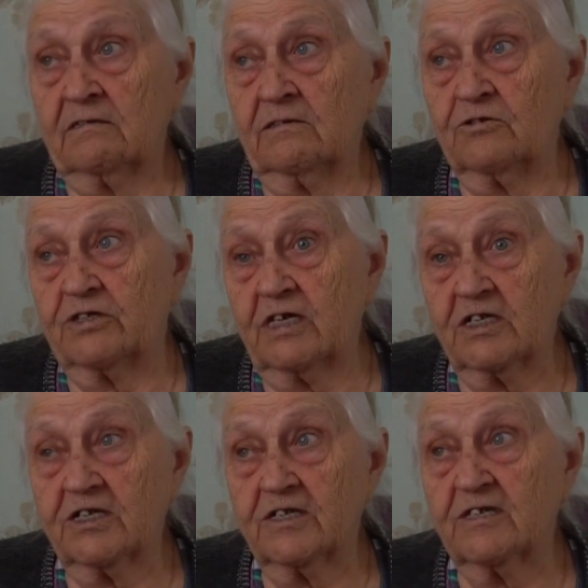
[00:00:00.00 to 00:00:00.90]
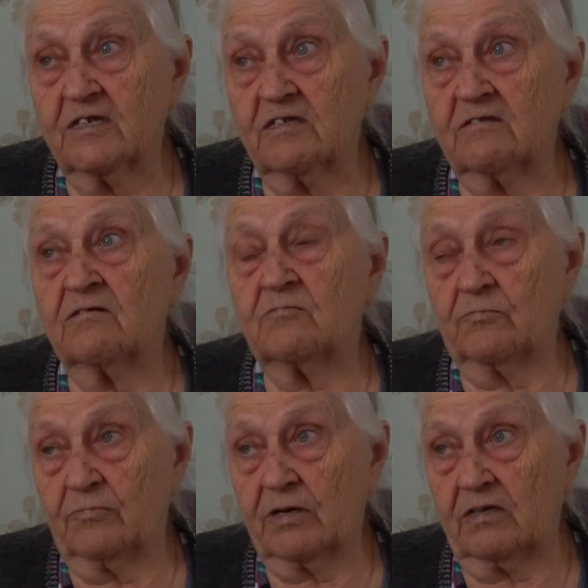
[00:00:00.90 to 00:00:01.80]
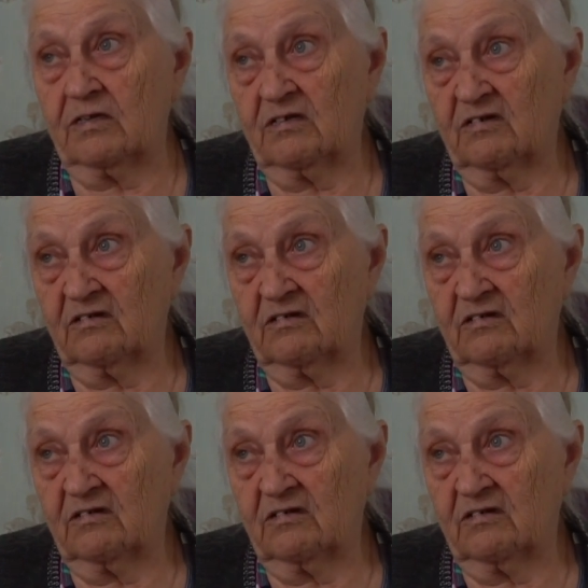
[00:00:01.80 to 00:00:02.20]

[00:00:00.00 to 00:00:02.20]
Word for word: Но старший сын брал